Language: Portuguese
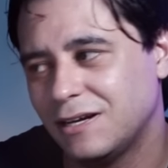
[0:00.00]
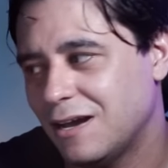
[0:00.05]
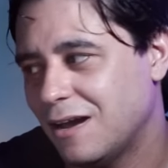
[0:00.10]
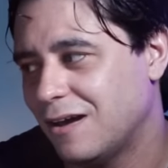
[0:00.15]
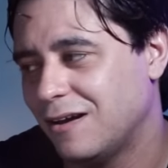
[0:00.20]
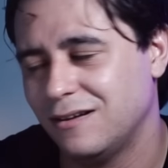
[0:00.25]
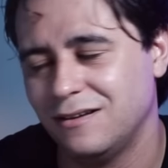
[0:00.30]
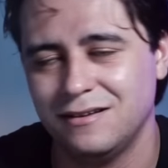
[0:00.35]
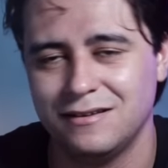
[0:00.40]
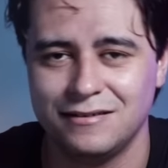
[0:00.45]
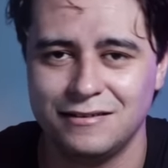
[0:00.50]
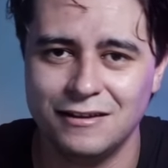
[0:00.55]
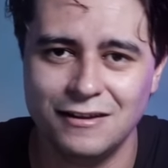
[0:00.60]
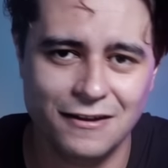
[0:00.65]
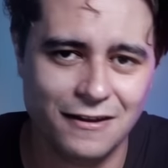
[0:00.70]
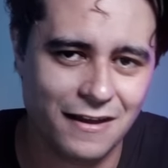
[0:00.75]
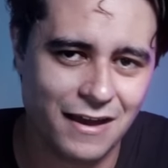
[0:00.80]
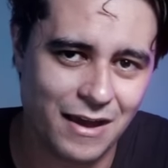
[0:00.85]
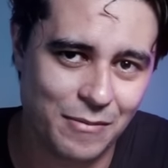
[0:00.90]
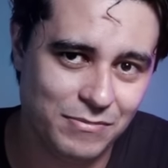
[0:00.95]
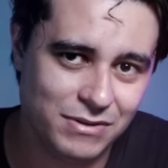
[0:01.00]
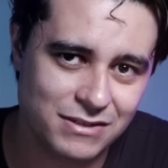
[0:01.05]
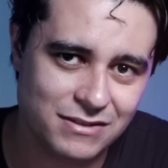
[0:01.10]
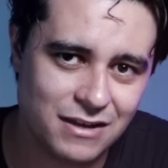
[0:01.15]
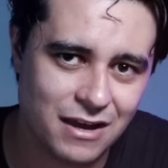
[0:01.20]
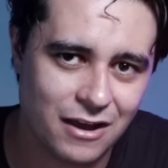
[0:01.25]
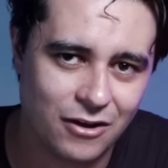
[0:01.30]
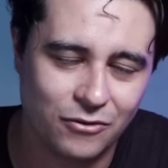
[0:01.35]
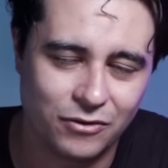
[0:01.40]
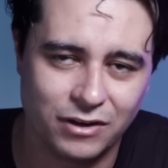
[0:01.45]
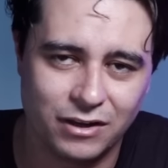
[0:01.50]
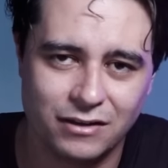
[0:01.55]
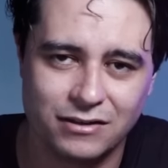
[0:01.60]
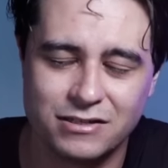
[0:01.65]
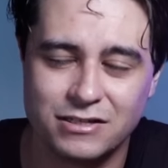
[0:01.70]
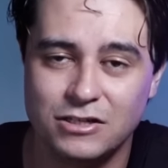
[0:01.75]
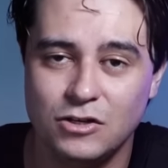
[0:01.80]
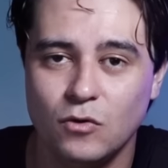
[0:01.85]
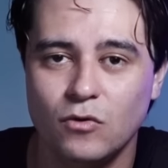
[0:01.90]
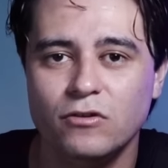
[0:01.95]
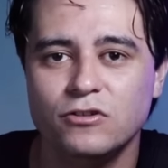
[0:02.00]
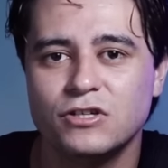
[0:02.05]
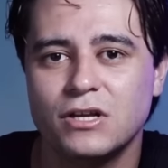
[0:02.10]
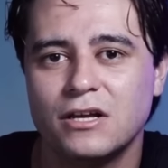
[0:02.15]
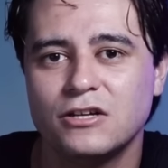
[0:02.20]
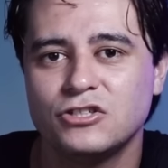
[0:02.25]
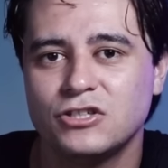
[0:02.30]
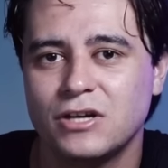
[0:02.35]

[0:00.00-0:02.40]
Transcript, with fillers: cara, é bizarro, né? Se hoje ela